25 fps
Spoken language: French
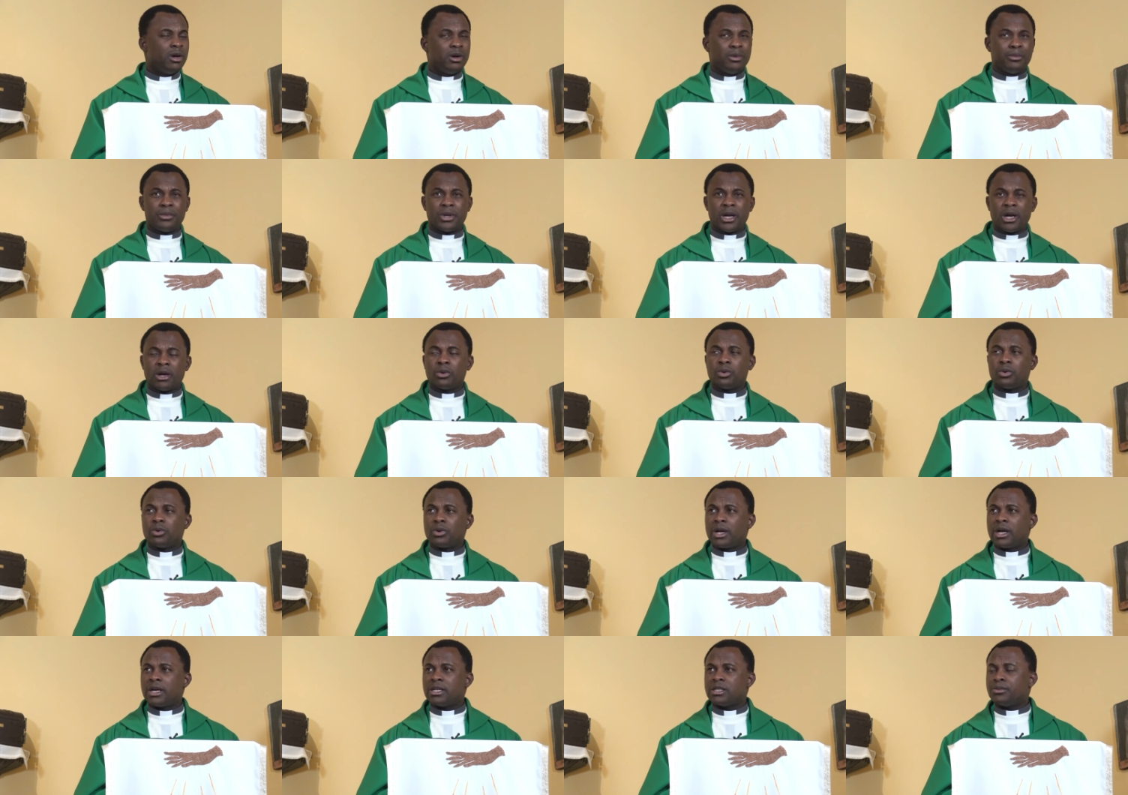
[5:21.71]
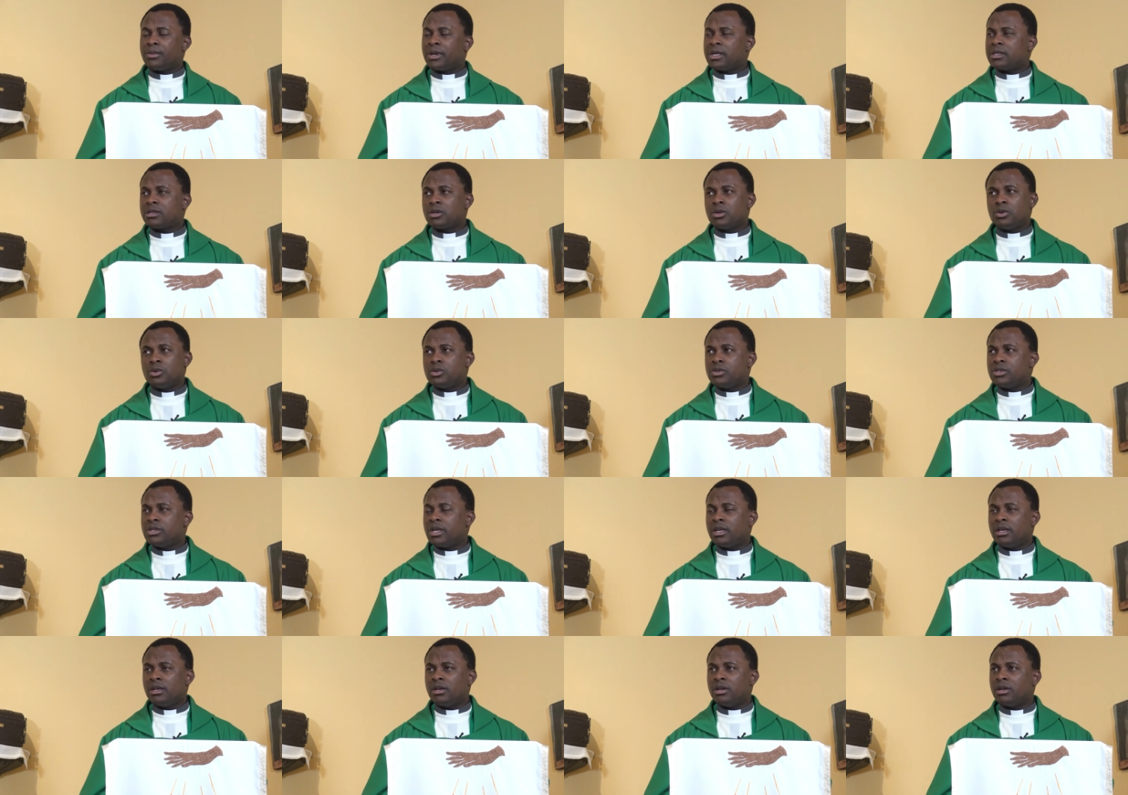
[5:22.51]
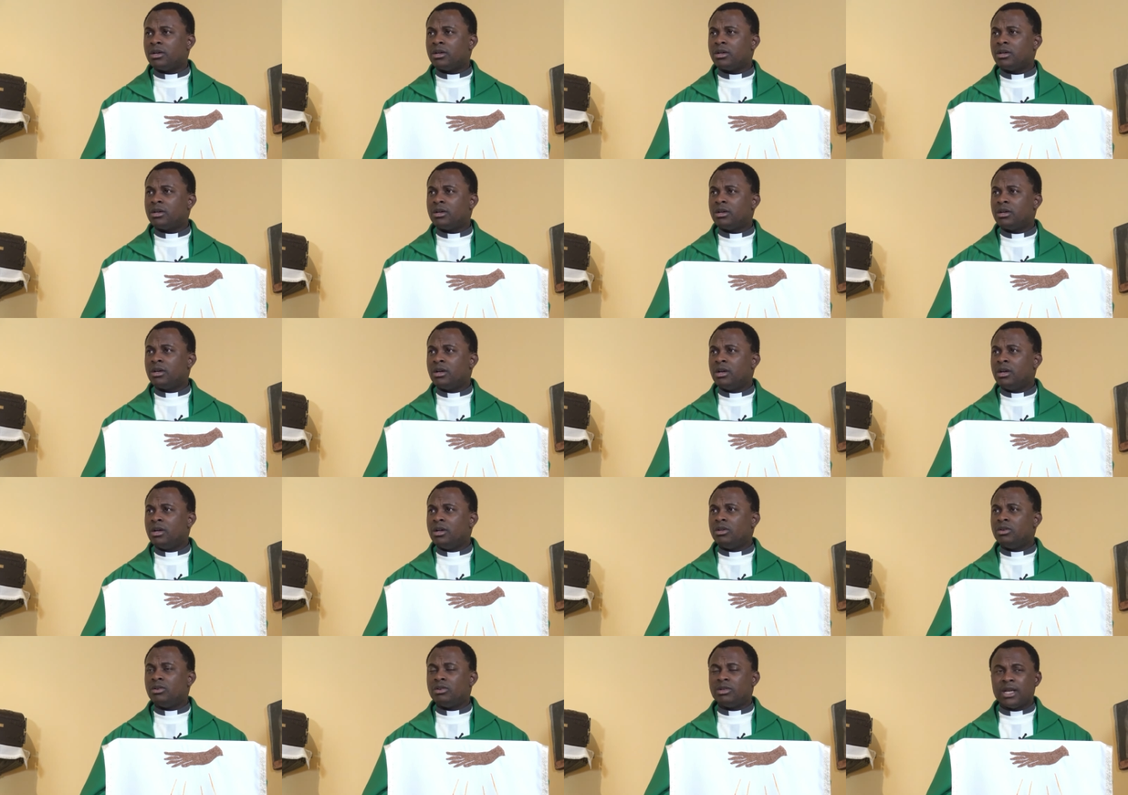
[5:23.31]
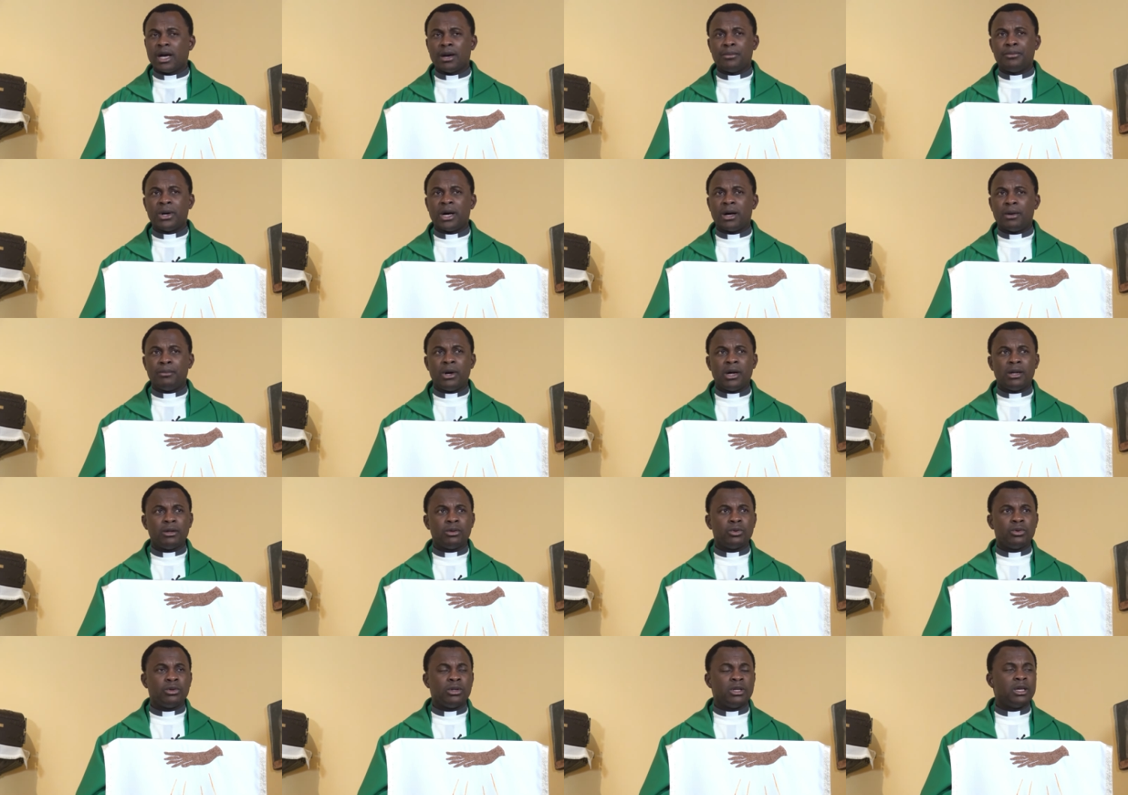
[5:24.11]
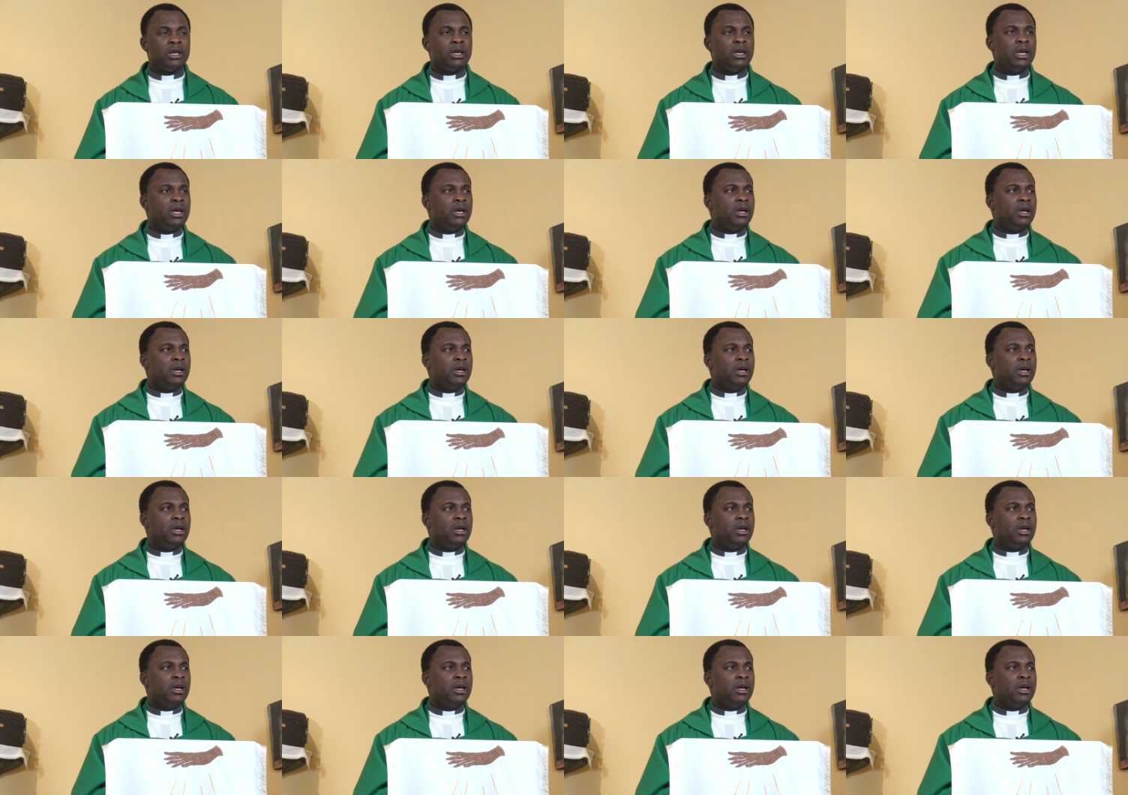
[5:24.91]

Prends courage parce que le Seigneur ne t'a pas abandonné.